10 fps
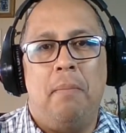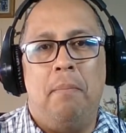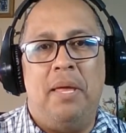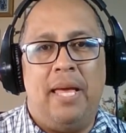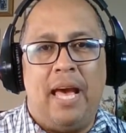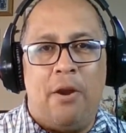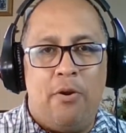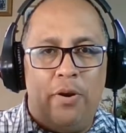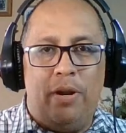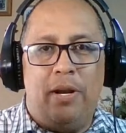me
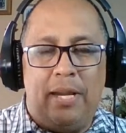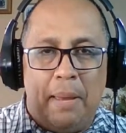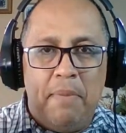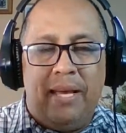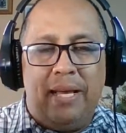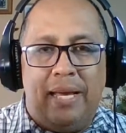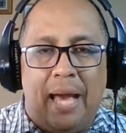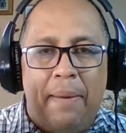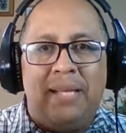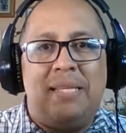dejaron que mi
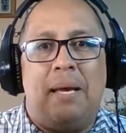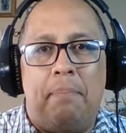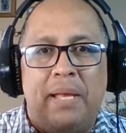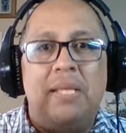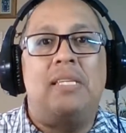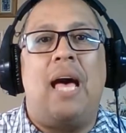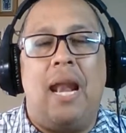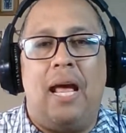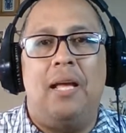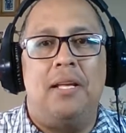cabeza
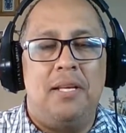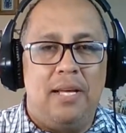pensara